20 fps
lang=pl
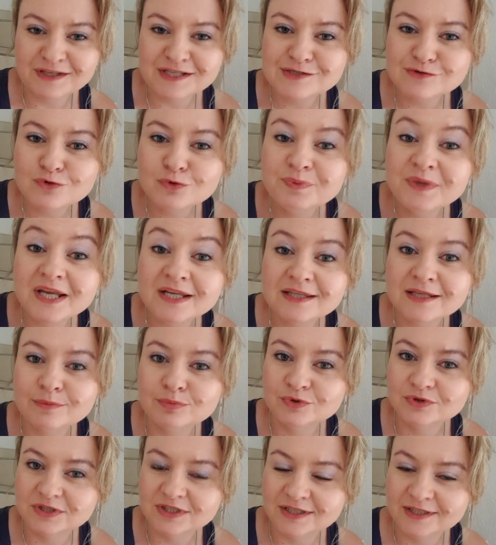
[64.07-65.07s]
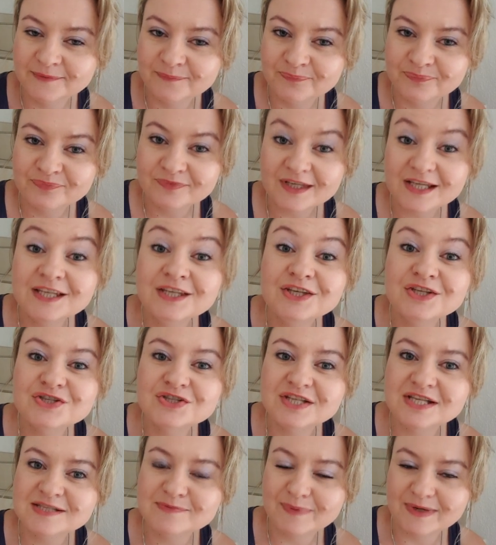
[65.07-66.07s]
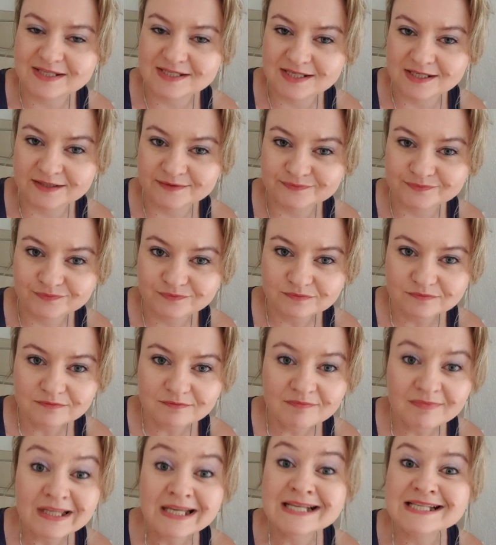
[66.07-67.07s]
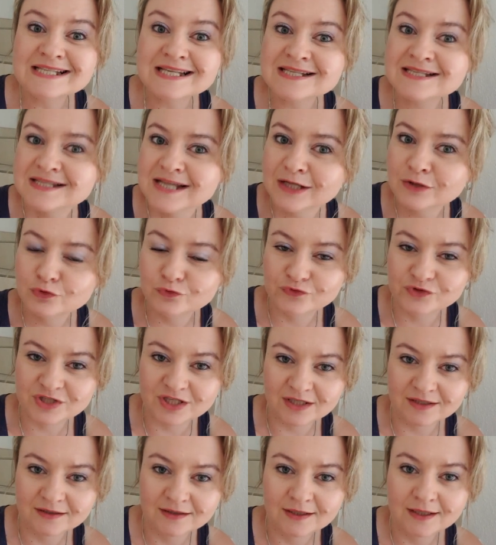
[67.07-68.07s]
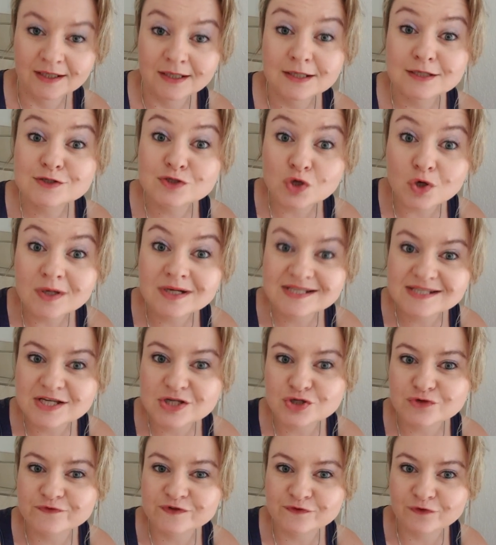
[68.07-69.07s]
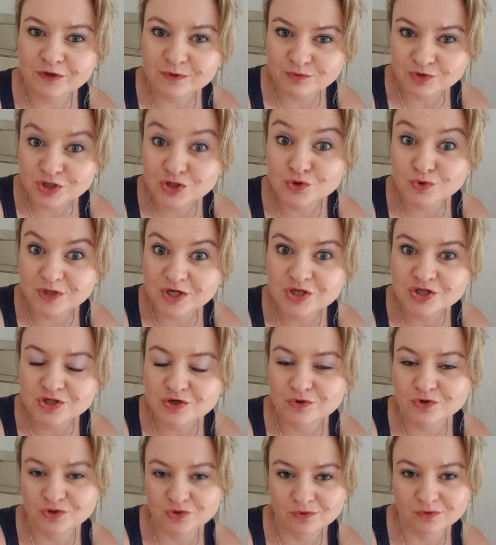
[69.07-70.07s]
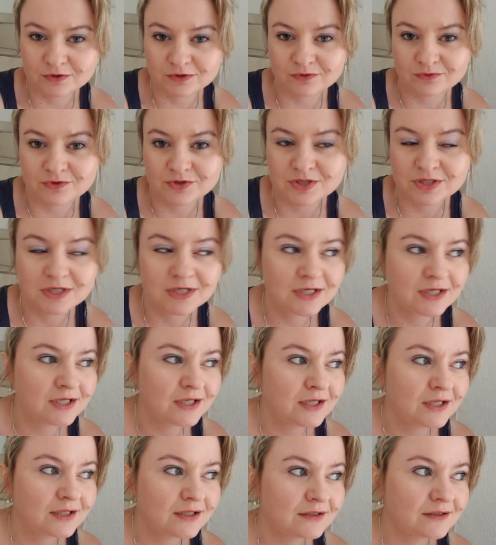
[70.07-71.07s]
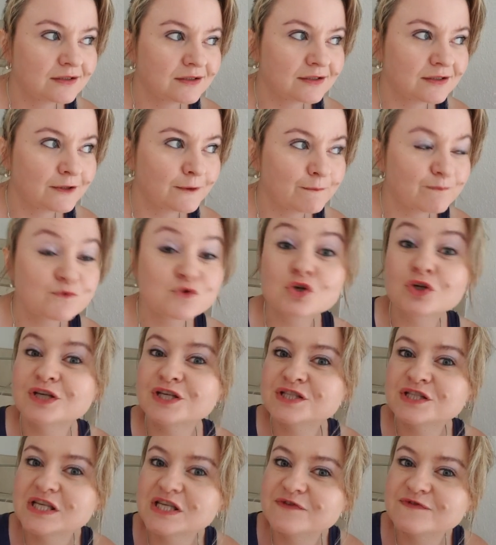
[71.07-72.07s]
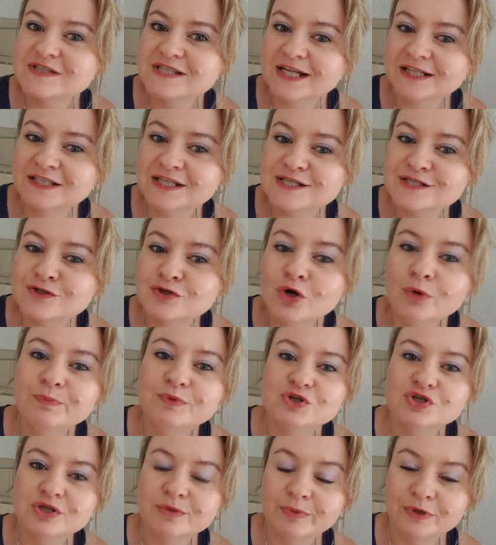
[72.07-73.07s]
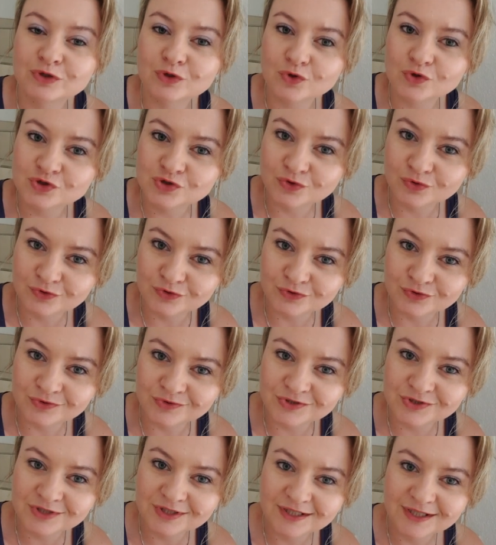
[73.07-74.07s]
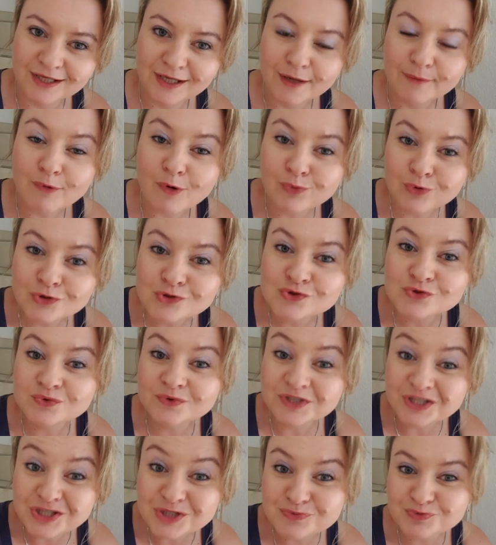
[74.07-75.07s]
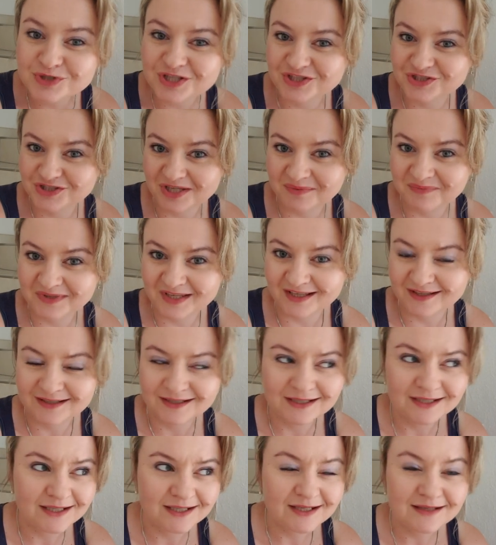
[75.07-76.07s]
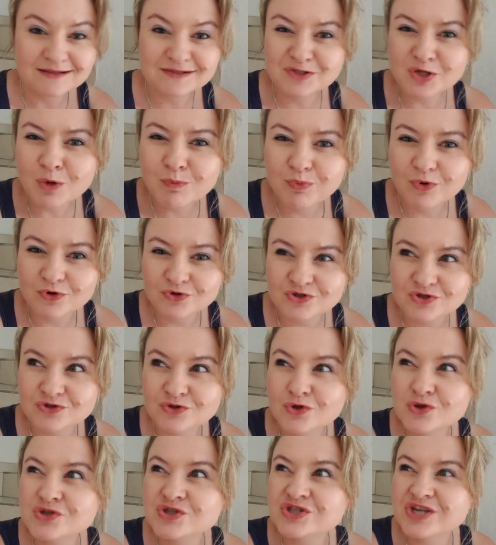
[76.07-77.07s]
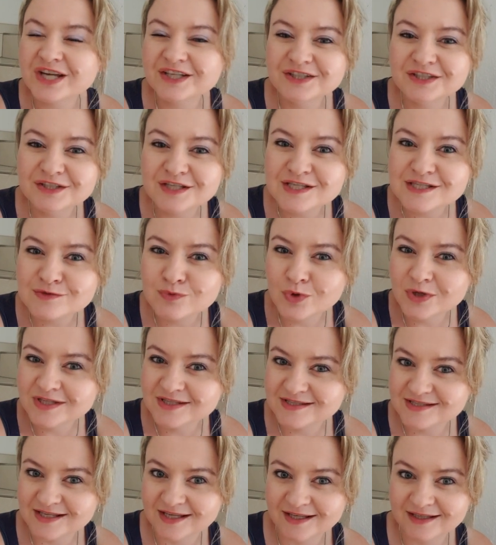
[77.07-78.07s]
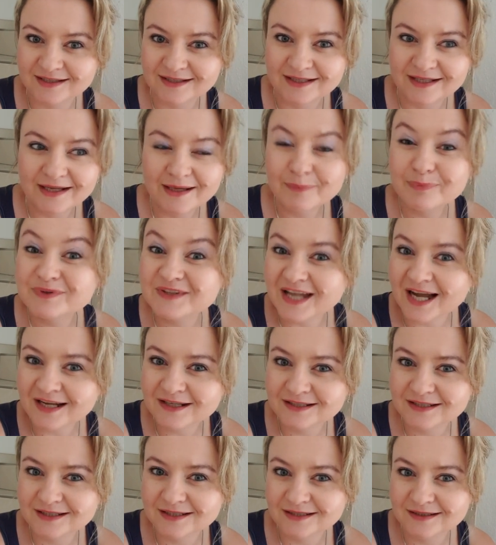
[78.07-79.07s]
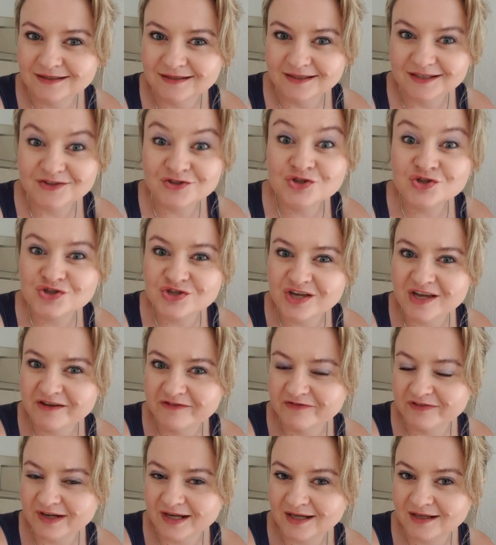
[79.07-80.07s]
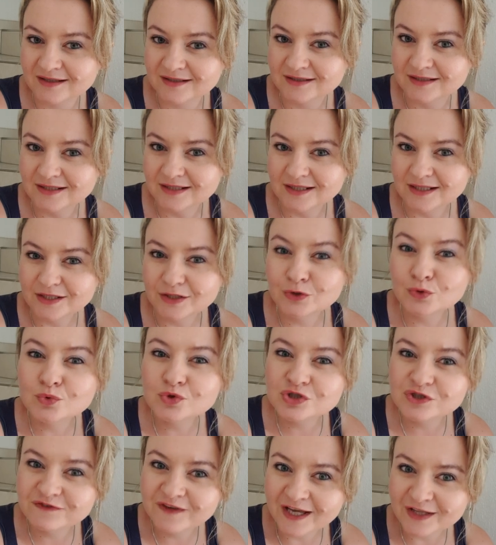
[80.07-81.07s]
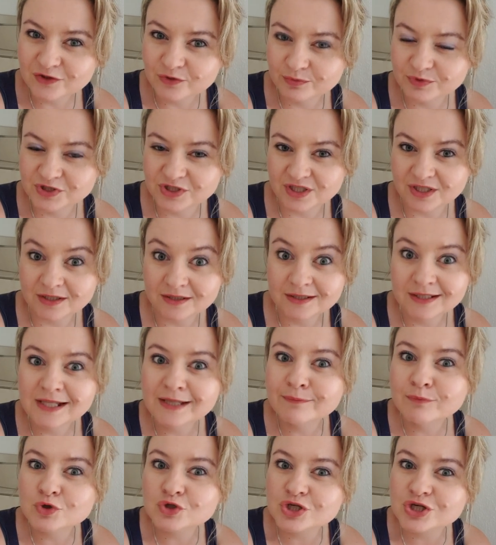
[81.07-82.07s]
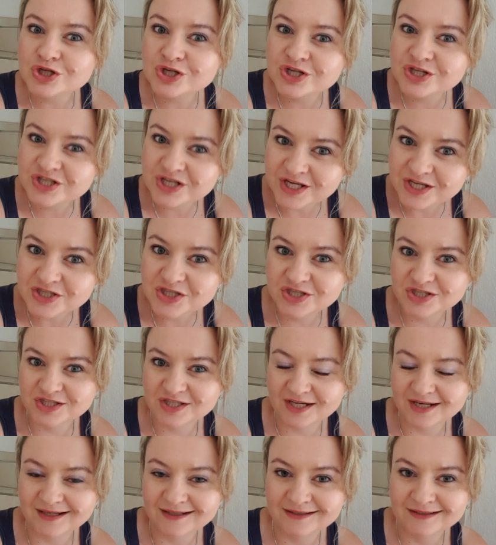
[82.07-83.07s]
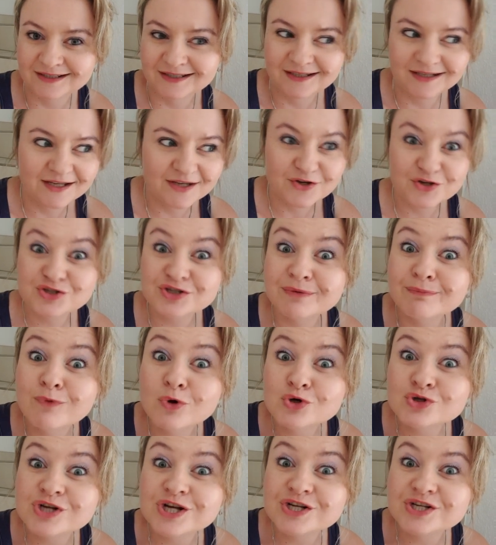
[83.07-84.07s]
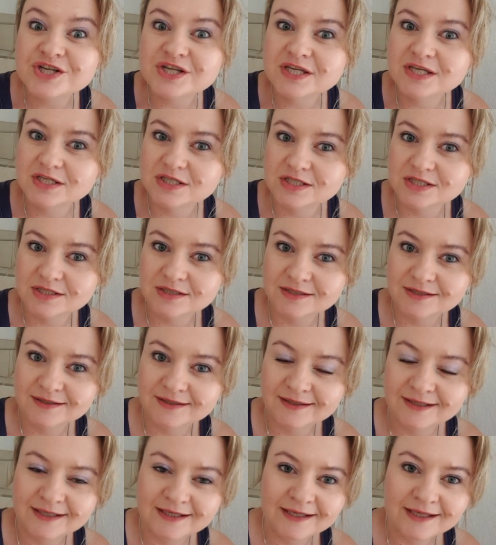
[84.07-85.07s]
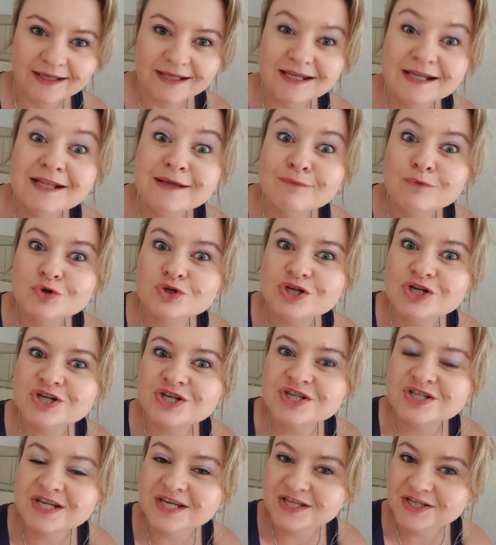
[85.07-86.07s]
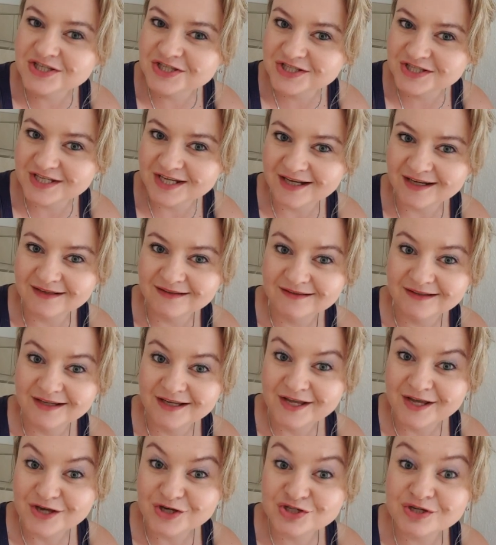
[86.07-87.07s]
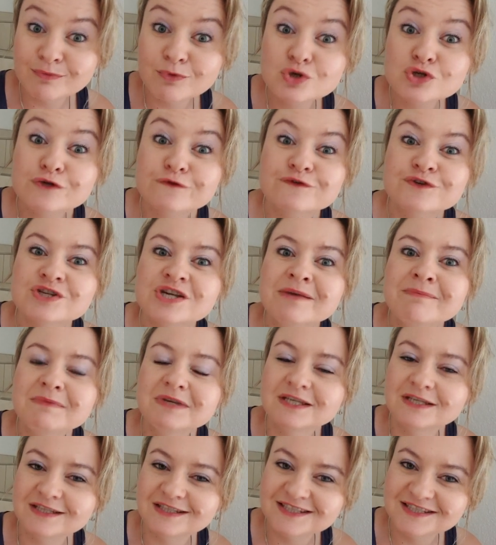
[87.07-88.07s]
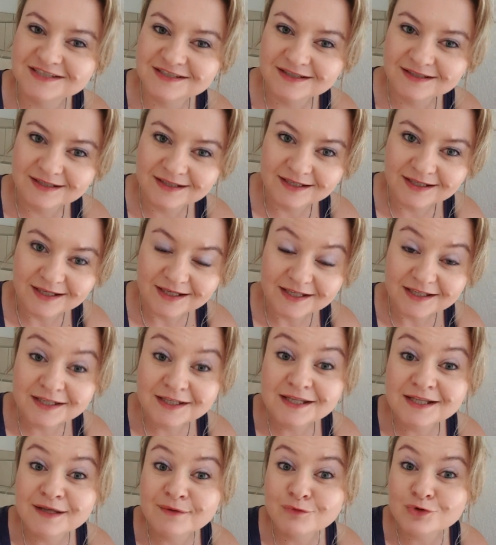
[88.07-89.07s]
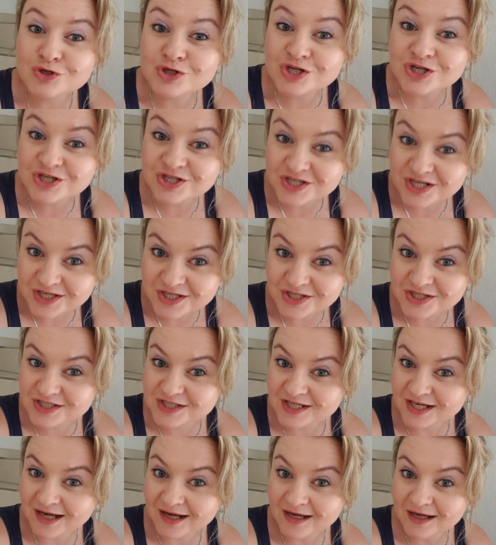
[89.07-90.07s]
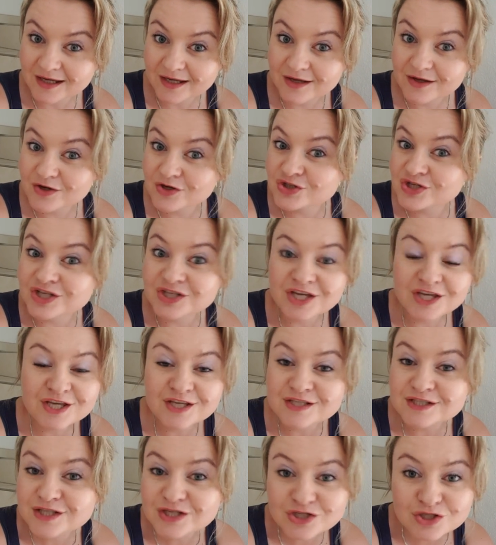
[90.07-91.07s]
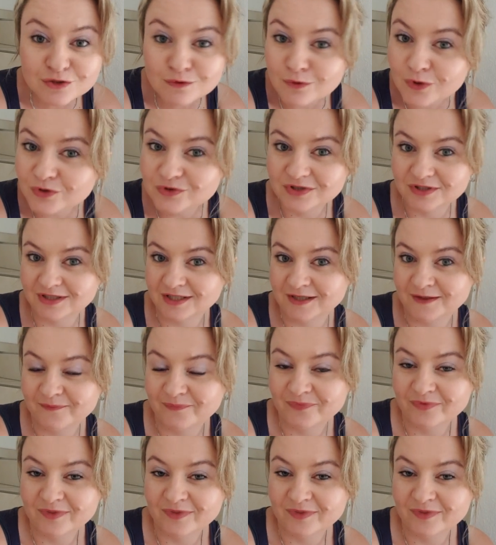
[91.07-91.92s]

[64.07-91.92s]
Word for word: Więc ubier te buty i idź na spacer. Zastanów się, co chcesz w swoim życiu jeszcze osiągnąć. E, co jesteś w stanie zrobić, żeby to osiągnąć. Po prostu idź przed siebie. Zobacz, dostrzegnij te słońce, ptaki, drzewa i uświadom się, ile masz szczęścia, że możesz iść ile masz szczęścia, że masz w czym iść i ile masz szczęścia, że nie jesteś głodny.